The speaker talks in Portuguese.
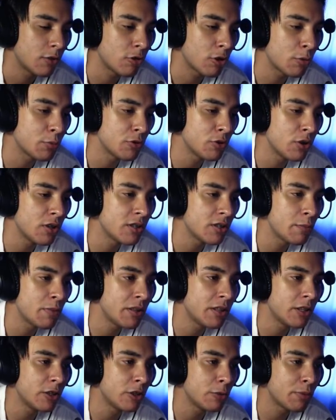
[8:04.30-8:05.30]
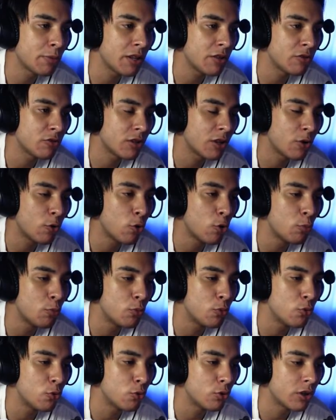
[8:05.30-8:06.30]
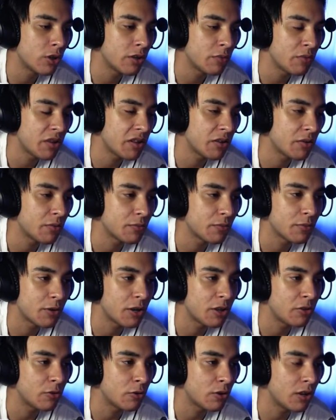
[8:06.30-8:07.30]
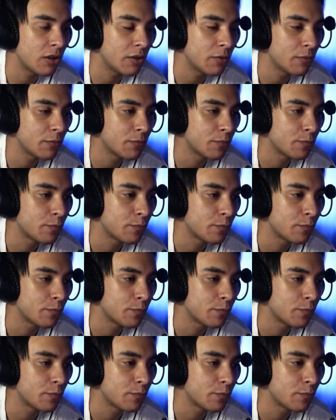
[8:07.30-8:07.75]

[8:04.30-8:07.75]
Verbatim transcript: Só que preciso receber dano pra isso, né? Ô, burro, né, velho? Mas olhem.